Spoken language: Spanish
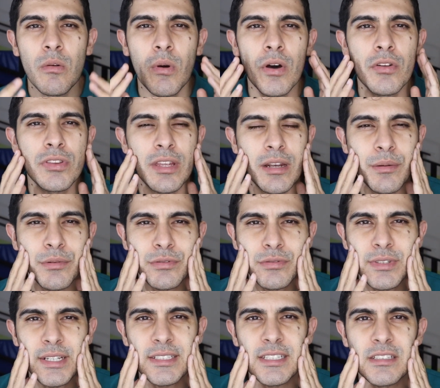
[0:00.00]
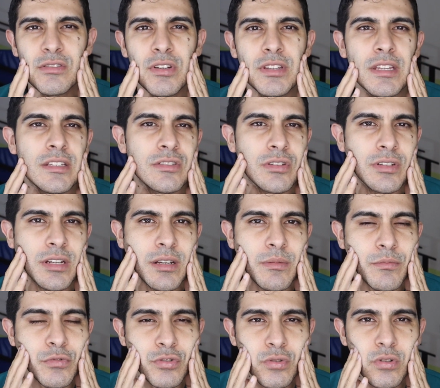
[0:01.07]
cuando tenemos un exceso de tensión en el
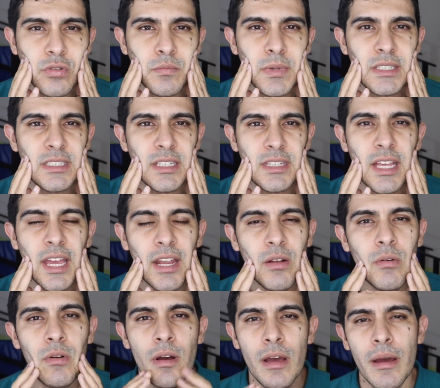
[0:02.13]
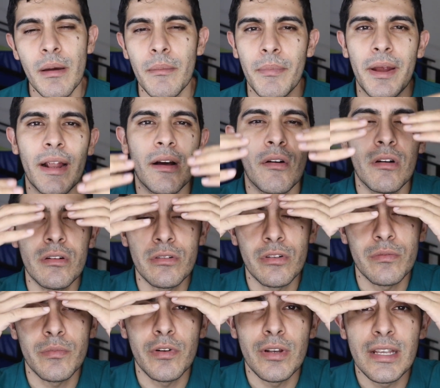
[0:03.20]
músculo macetero, para cuando
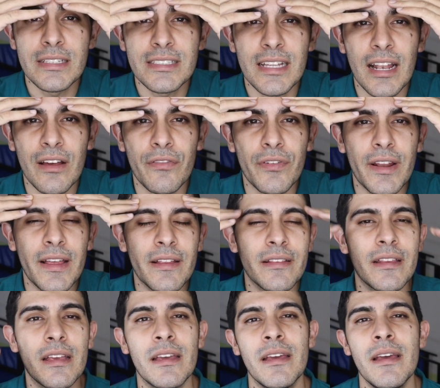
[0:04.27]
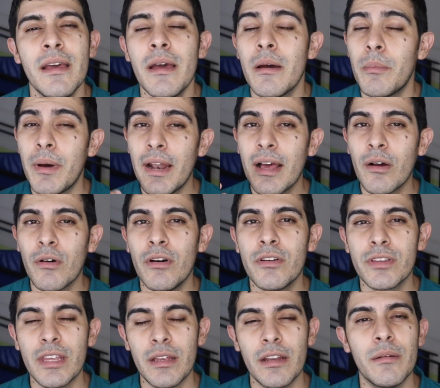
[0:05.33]
nos molesta la frente, para
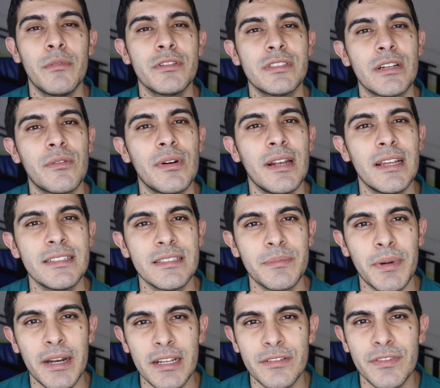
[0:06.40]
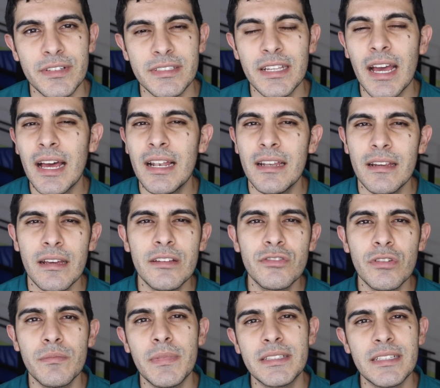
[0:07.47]
cuando tenemos secuelas de pared facial.
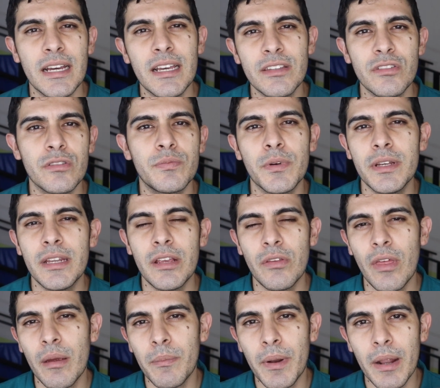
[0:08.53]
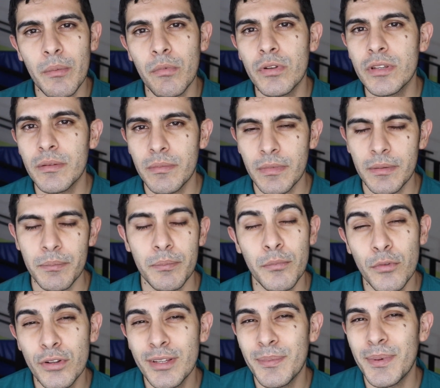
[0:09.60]
Estos masajes nos pueden ayudar para
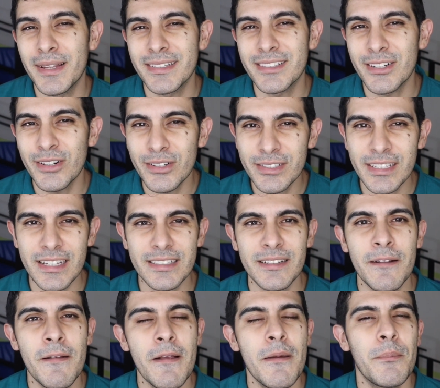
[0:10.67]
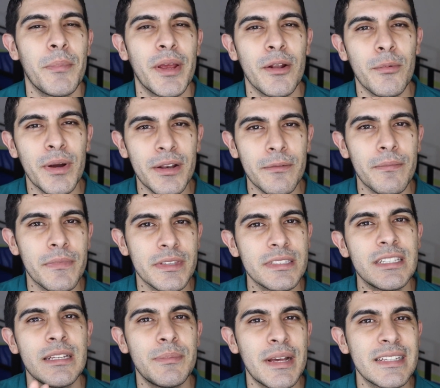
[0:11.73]
múltiples cosas. Pero bueno,
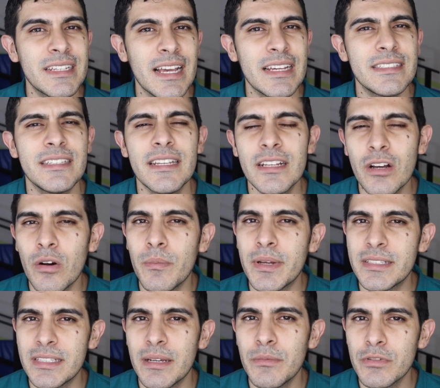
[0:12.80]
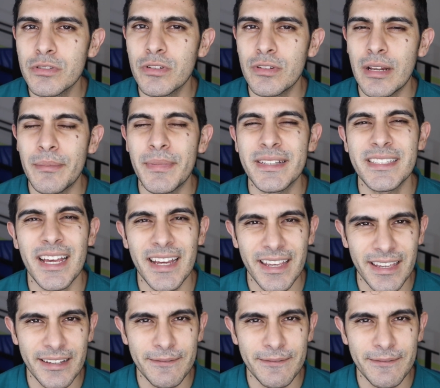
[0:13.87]
sin más que decir, comencemos con el masaje.